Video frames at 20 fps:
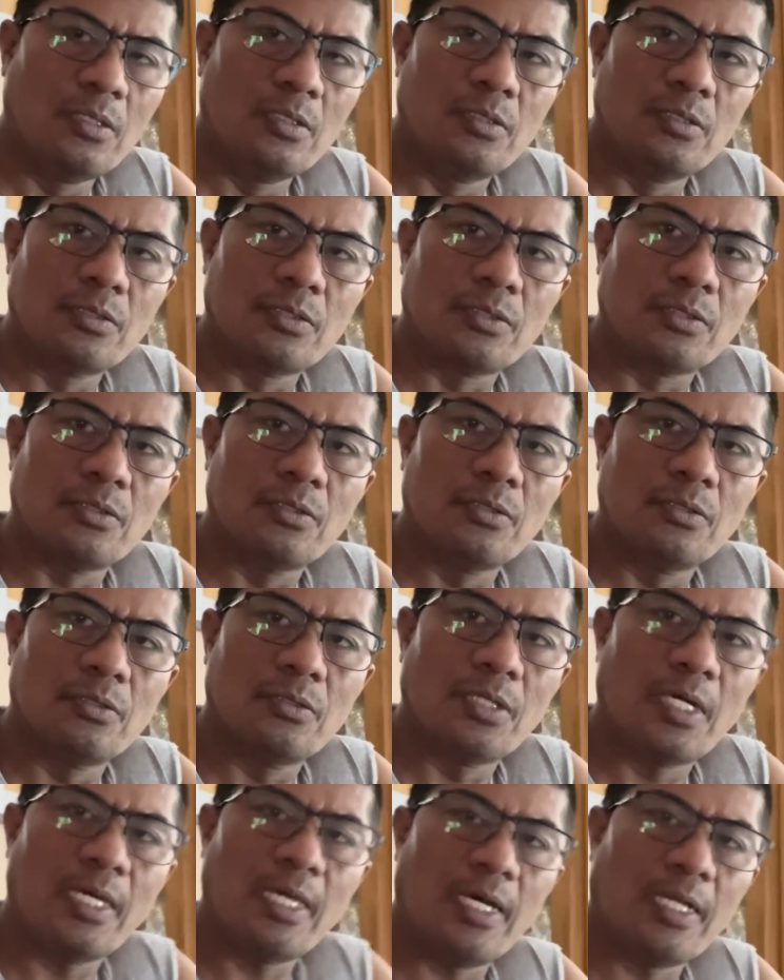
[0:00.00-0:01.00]

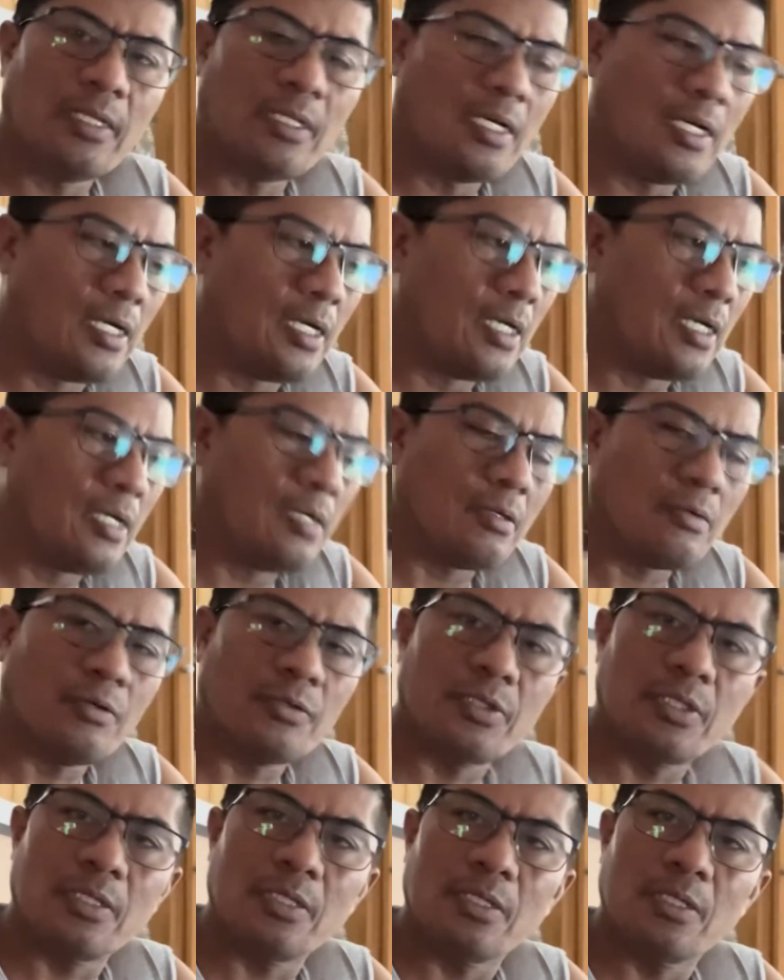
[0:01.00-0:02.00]
So, ayan, uh,
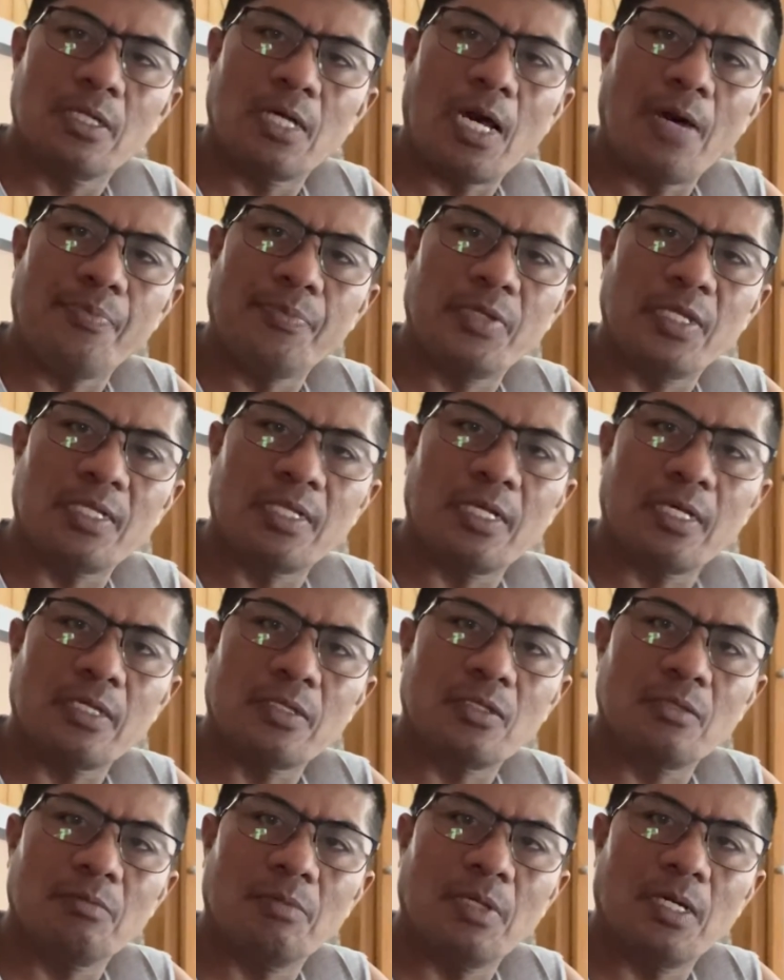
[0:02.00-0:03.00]
konting update lang
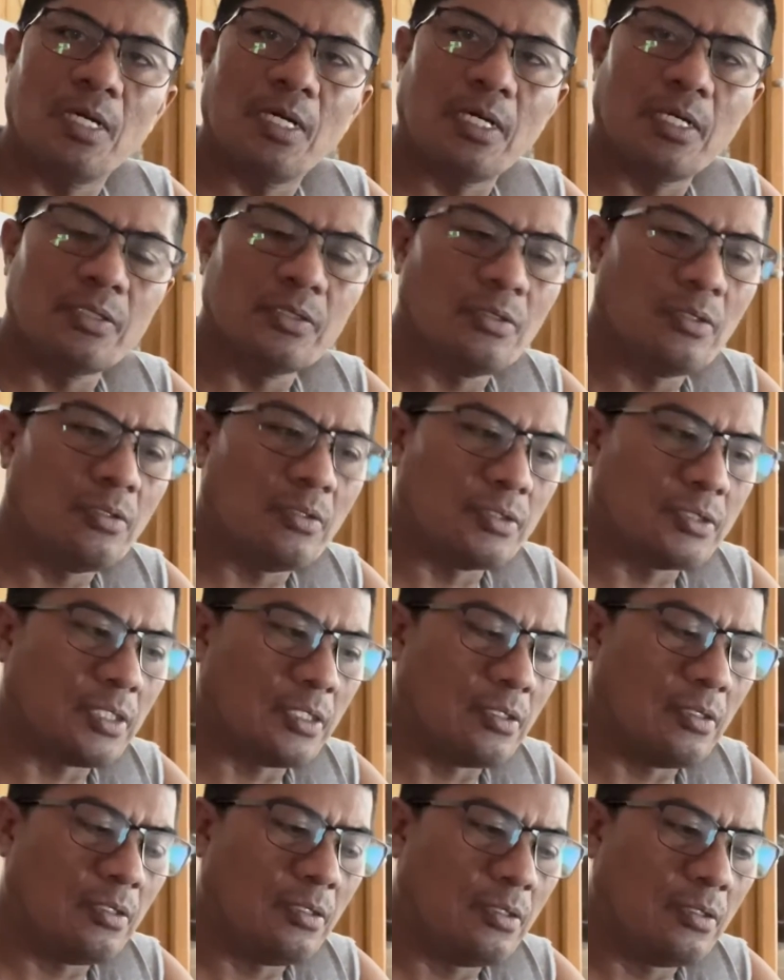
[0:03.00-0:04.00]
ito mga kajologs,
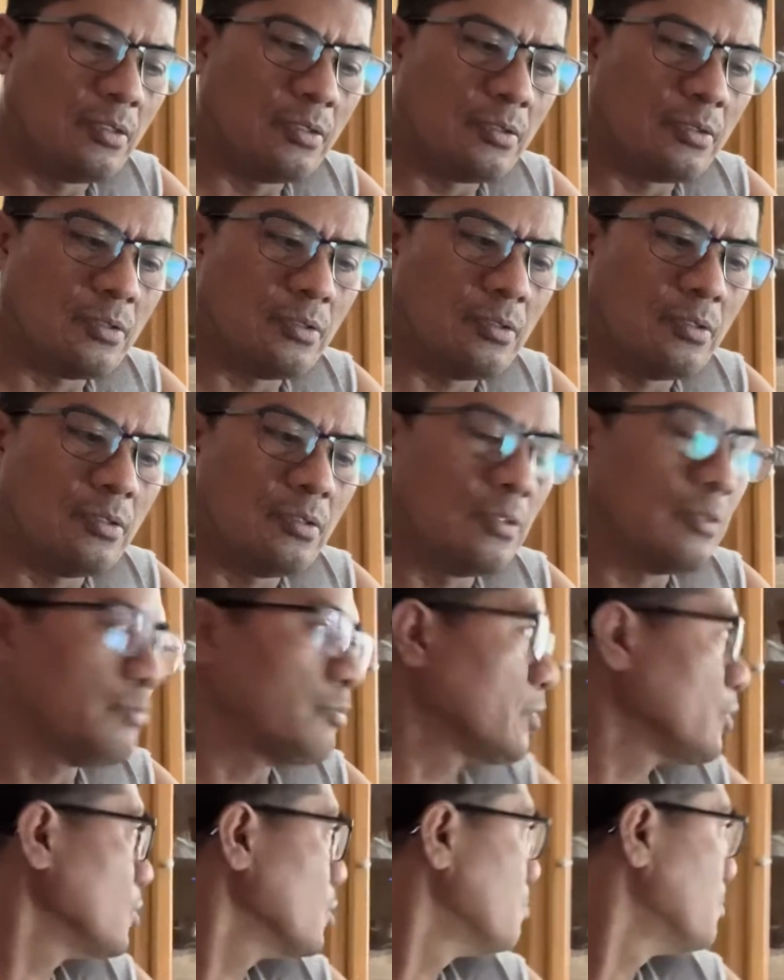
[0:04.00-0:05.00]
ano? So,
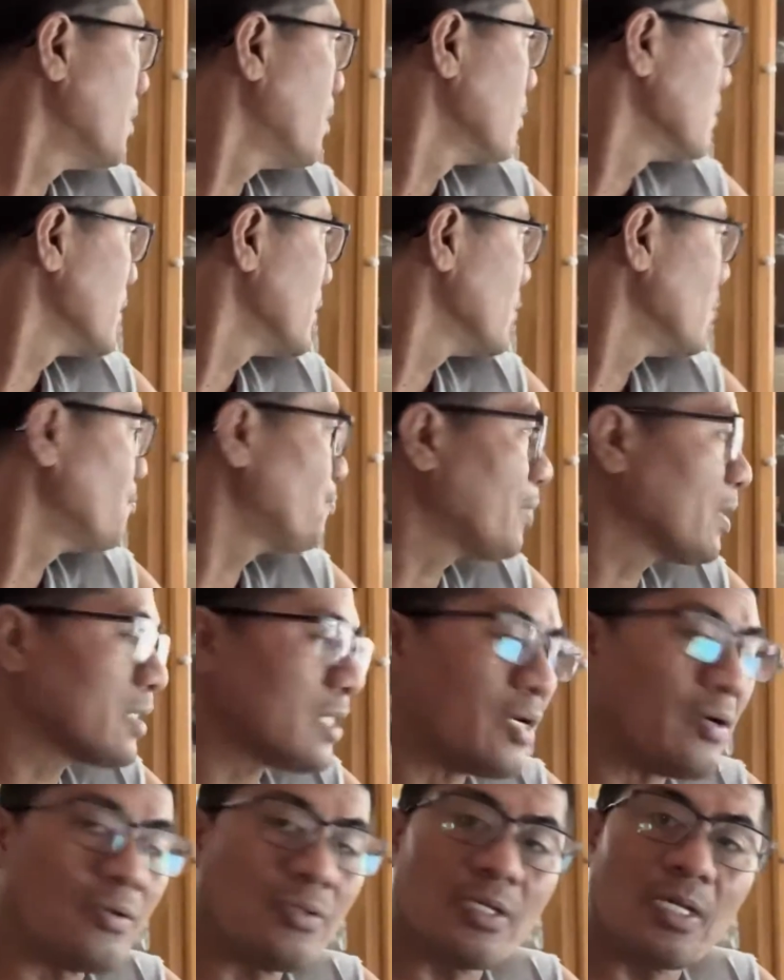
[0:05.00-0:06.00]
medyo mawalan yung
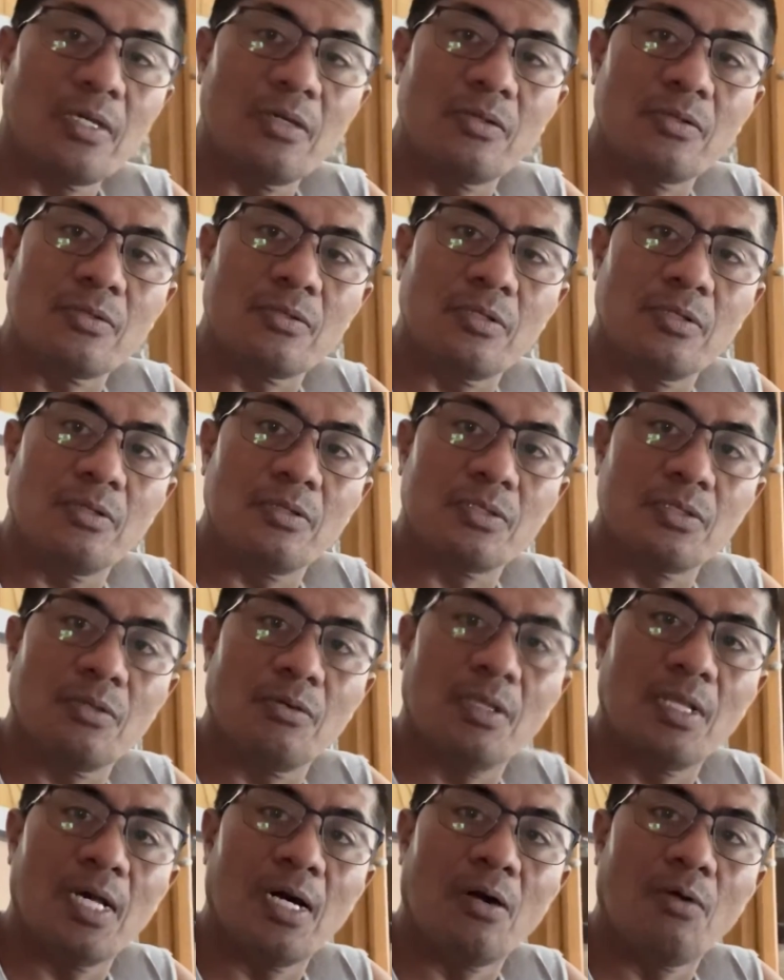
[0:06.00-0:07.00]
panahon ngayon. So,
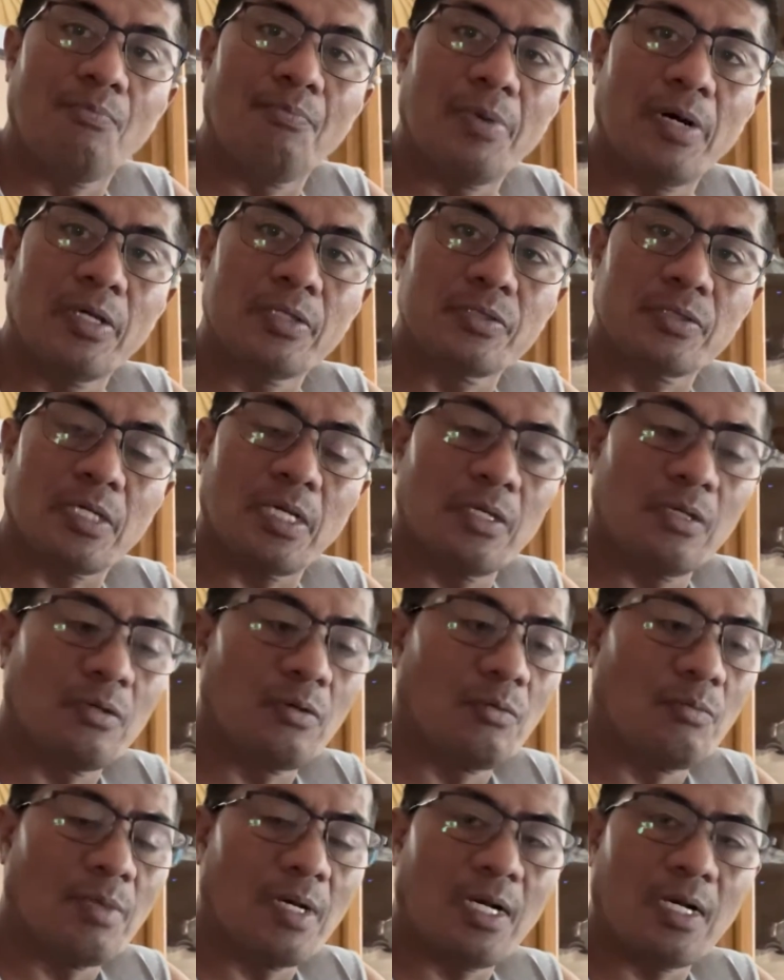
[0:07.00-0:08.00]
wala akong pasok
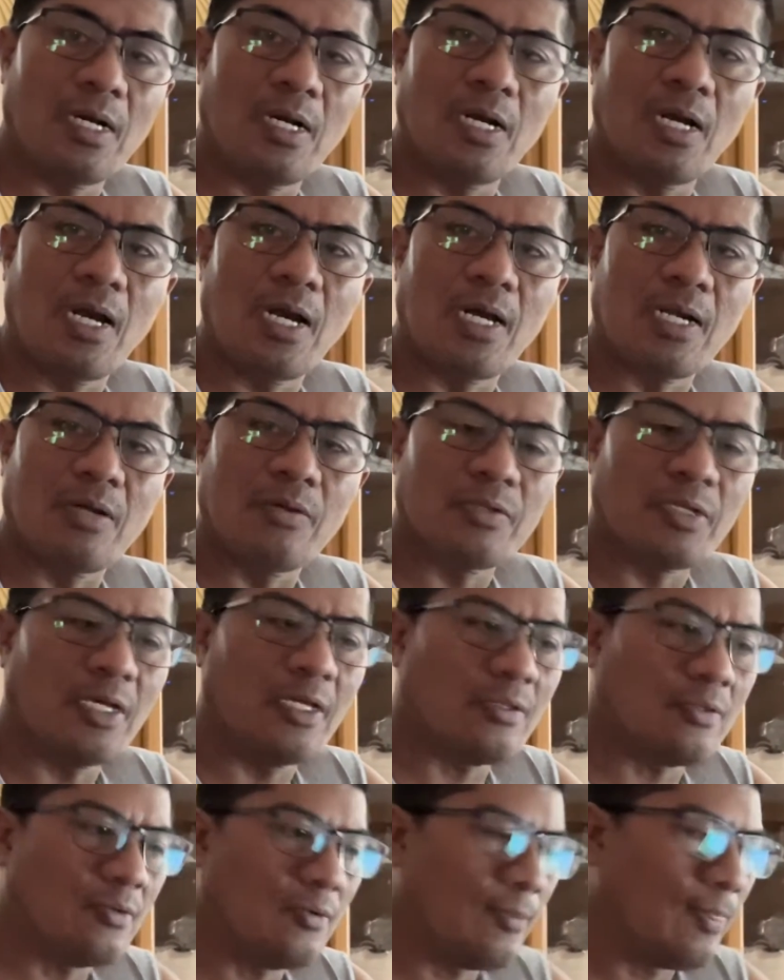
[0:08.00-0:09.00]
ngayong umagang araw na
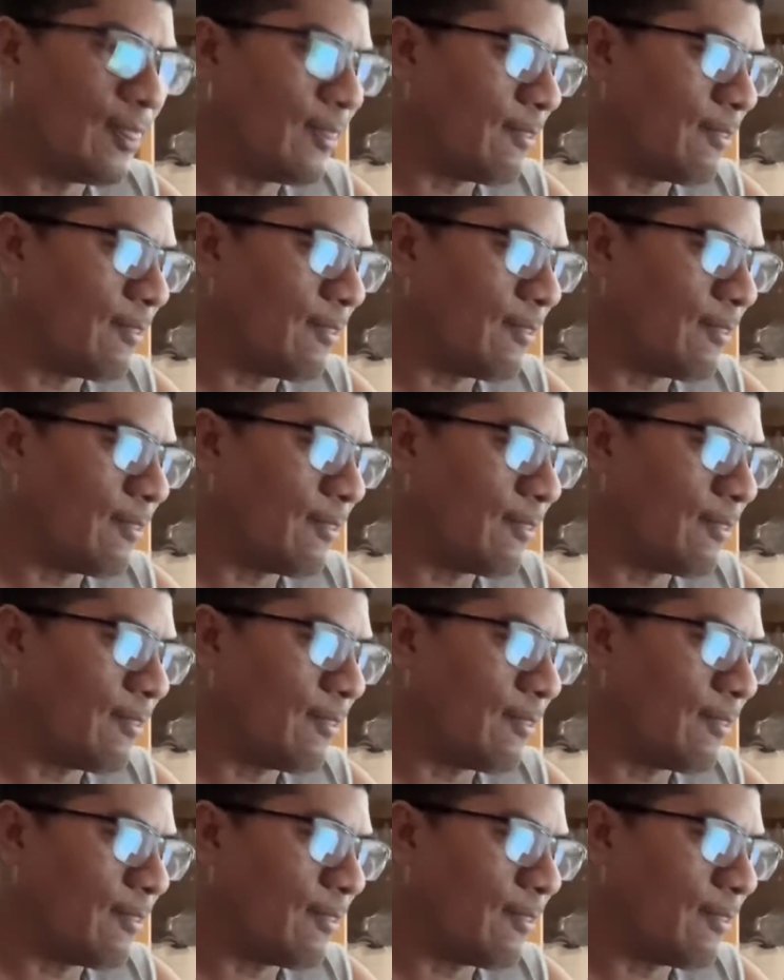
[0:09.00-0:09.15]
ito.